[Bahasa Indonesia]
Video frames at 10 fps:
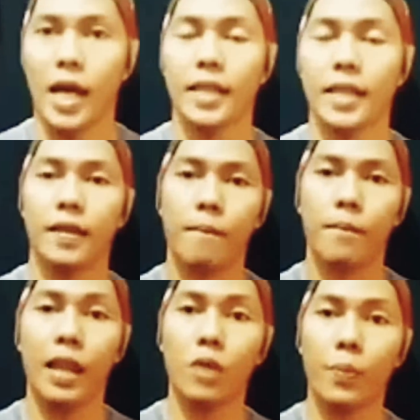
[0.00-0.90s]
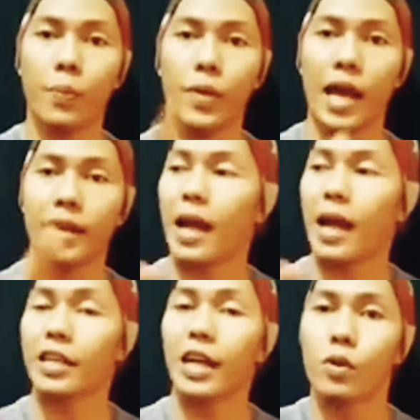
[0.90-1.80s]
Bahar dan
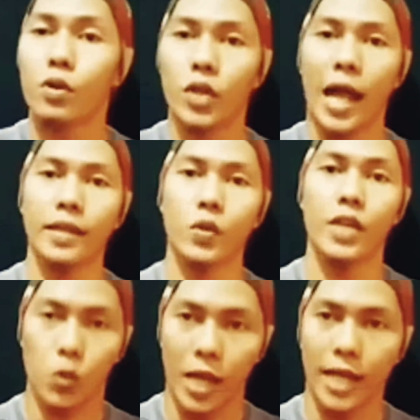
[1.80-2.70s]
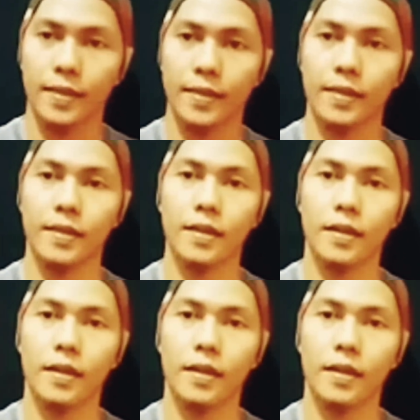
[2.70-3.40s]
adik-adiknya dan saudara-saudaranya.